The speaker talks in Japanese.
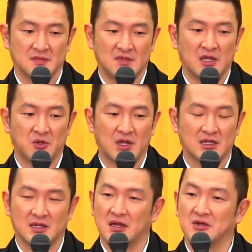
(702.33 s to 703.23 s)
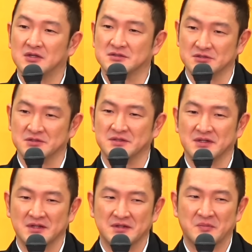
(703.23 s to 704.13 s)
なので温かく
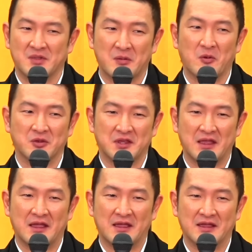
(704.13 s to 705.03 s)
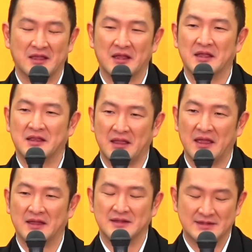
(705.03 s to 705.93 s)
見守っていただいて